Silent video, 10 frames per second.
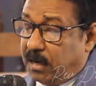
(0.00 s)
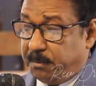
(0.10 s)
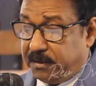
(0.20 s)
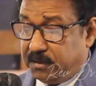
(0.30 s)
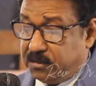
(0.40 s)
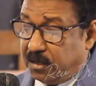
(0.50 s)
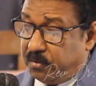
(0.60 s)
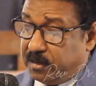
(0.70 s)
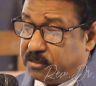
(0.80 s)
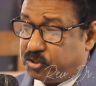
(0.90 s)
కాబట్టి
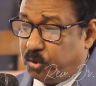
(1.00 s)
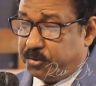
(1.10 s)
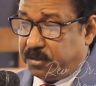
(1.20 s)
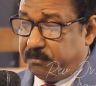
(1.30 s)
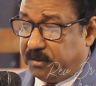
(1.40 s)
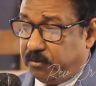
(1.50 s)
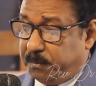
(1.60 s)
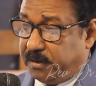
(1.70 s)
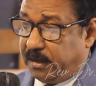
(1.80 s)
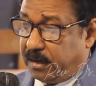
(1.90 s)
దేవునికి స్తోత్రం
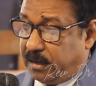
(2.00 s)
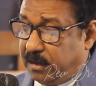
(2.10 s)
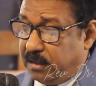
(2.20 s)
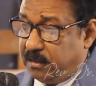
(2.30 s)
దేవుని బిడ్డారా